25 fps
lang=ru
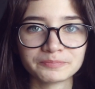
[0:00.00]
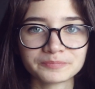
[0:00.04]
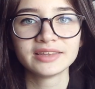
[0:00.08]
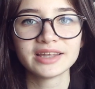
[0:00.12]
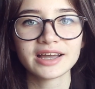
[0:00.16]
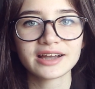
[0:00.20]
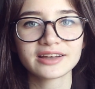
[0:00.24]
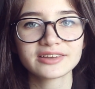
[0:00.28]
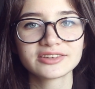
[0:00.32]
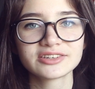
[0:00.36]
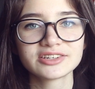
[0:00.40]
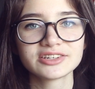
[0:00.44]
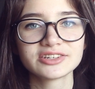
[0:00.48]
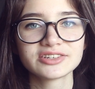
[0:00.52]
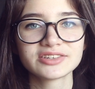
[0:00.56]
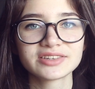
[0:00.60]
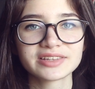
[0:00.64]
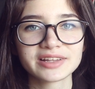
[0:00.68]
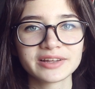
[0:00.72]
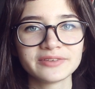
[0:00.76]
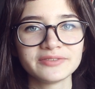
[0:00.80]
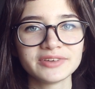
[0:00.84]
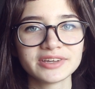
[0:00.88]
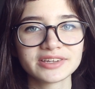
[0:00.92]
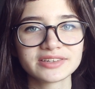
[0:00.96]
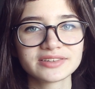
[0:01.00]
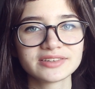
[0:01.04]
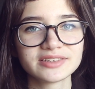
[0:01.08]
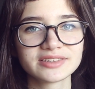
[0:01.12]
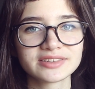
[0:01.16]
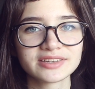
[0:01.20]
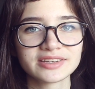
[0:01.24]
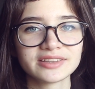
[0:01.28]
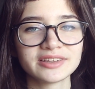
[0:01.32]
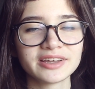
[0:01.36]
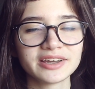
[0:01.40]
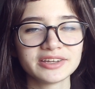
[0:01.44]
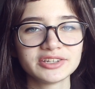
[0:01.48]
Также словесные
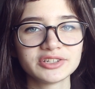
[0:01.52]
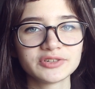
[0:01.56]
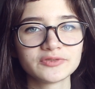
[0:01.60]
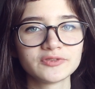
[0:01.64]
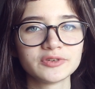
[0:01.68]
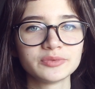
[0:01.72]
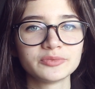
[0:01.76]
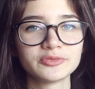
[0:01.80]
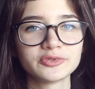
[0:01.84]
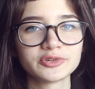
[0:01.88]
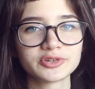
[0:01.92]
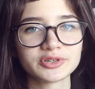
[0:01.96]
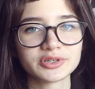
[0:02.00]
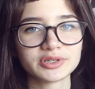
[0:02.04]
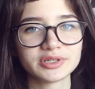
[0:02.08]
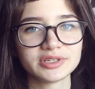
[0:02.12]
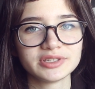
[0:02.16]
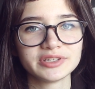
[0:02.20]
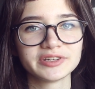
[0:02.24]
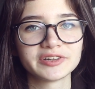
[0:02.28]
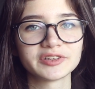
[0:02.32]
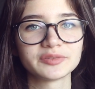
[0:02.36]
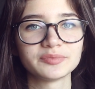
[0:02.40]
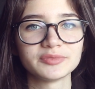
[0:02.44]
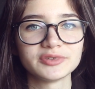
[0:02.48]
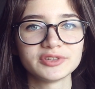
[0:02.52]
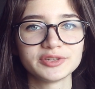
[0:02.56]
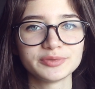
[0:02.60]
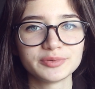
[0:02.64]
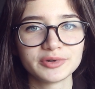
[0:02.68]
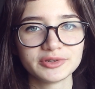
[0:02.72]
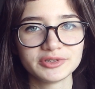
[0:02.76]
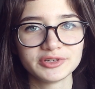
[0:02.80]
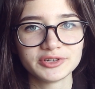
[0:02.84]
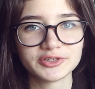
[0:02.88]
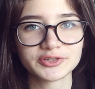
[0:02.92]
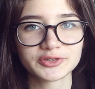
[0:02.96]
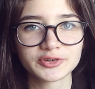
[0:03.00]
задачи вы можете делать
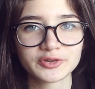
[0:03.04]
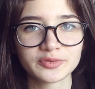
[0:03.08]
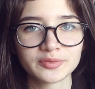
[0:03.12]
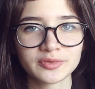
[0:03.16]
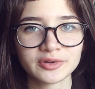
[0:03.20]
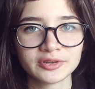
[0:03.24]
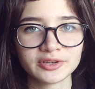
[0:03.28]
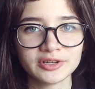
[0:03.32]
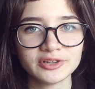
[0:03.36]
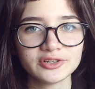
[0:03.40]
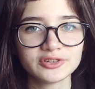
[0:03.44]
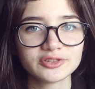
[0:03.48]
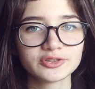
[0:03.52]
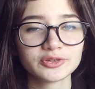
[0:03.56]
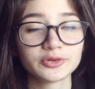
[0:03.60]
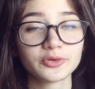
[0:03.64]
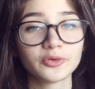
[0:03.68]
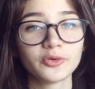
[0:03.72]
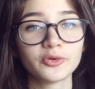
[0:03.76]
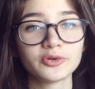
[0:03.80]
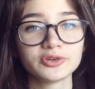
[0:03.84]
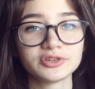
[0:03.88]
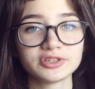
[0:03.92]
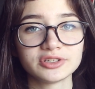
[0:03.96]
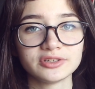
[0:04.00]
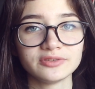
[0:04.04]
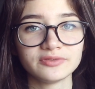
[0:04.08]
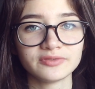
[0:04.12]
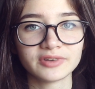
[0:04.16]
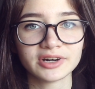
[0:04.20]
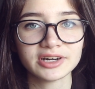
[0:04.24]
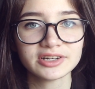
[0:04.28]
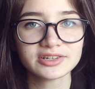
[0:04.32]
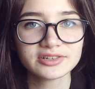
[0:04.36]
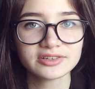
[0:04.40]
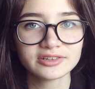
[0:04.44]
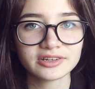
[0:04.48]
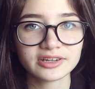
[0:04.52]
математическую модель, что очень
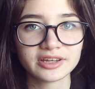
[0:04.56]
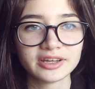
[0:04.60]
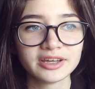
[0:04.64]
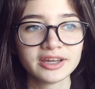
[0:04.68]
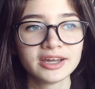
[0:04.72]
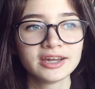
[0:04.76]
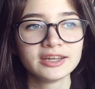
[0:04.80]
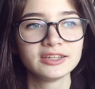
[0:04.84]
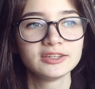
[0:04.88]
важно.